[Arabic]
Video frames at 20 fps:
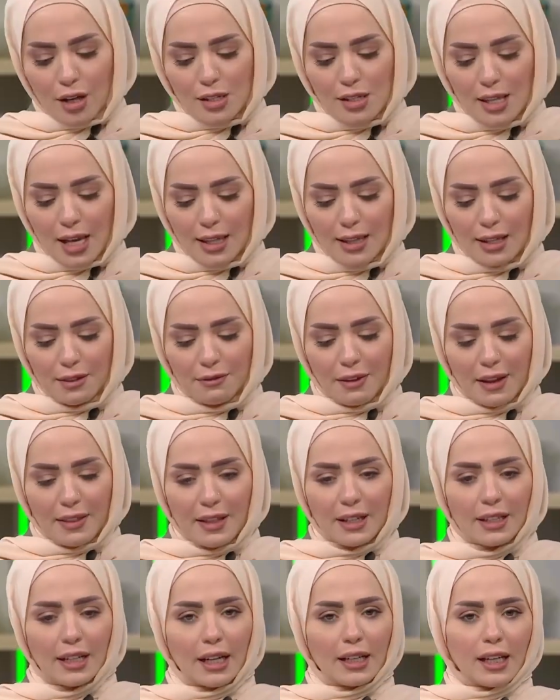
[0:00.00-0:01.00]
استاذي
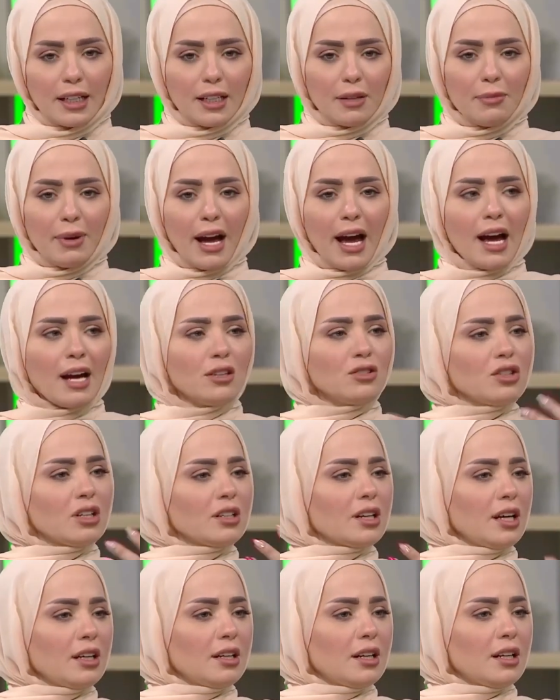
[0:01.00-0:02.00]
الفاضل يعني احنا بحاجه
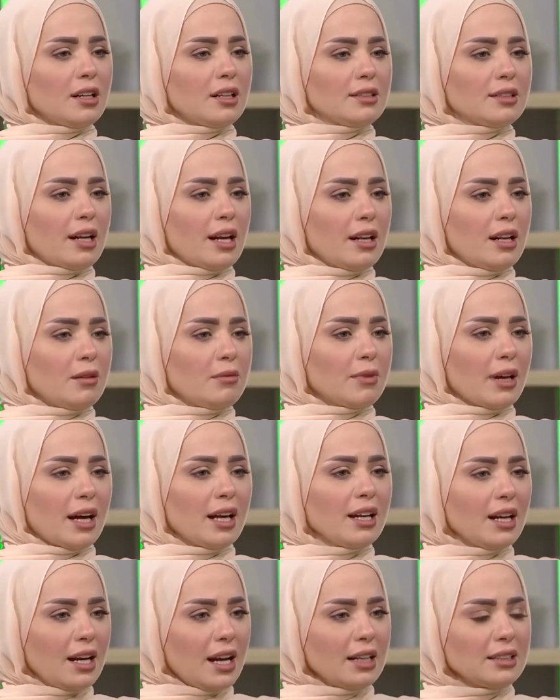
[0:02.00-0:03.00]
ان احنا نتكلم
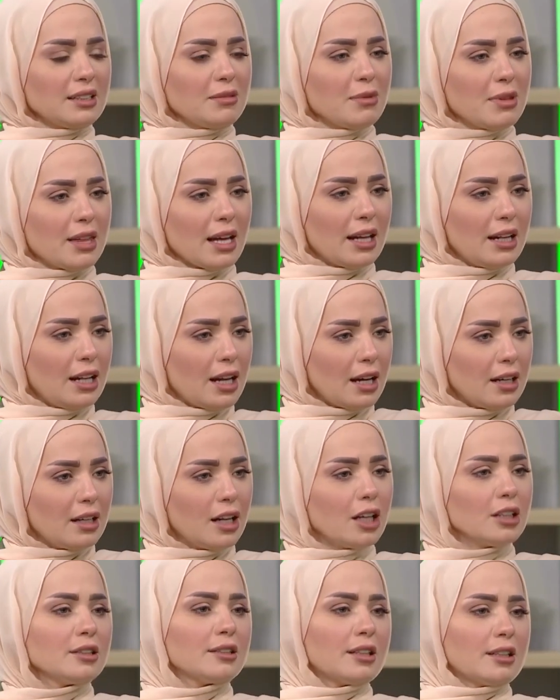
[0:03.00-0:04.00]
خلينا نعطي مثال
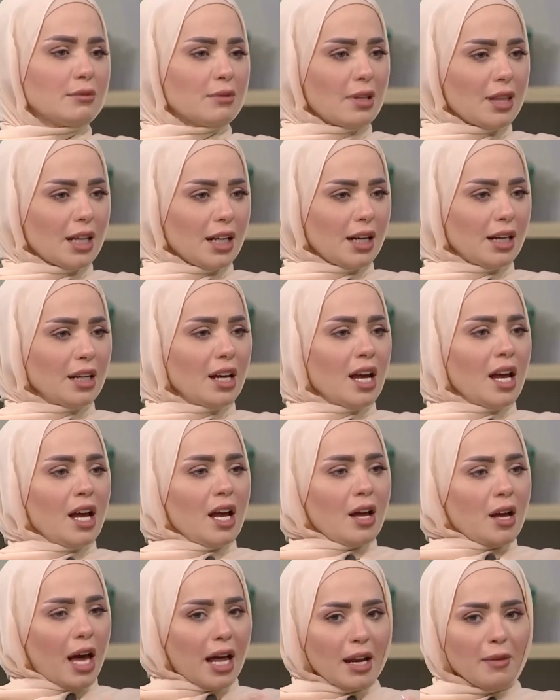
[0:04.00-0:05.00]
لندن مثلا أمين.
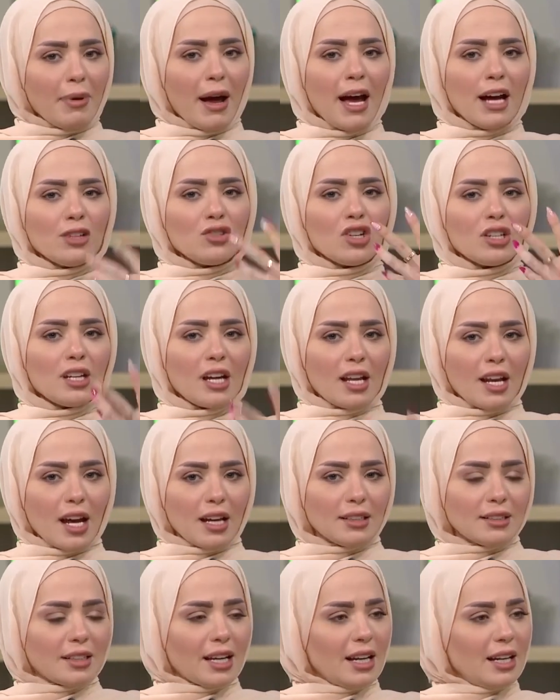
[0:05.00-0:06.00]
انا بحاجه اني انا
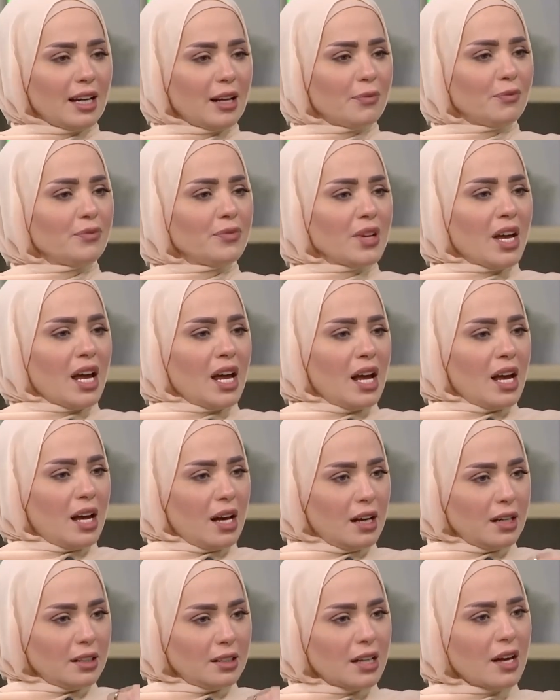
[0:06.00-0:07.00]
اتكلم
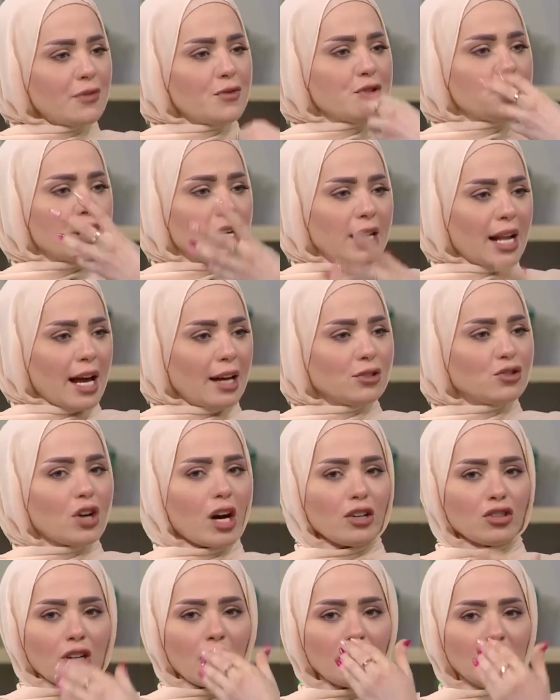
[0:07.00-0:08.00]
آه، نفس اللهجه
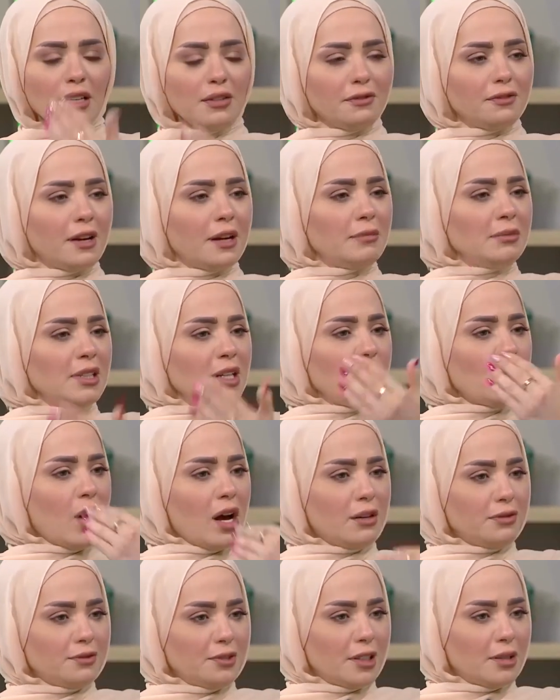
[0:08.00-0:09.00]
عشان يفهمني
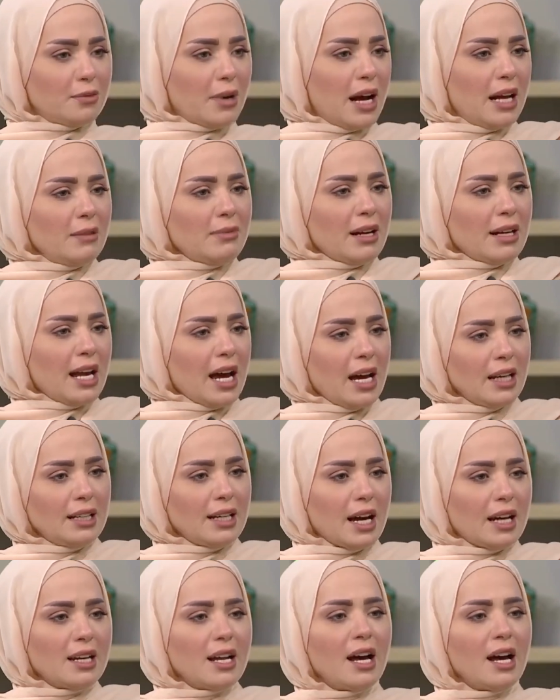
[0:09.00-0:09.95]
وافهم هل معناها اني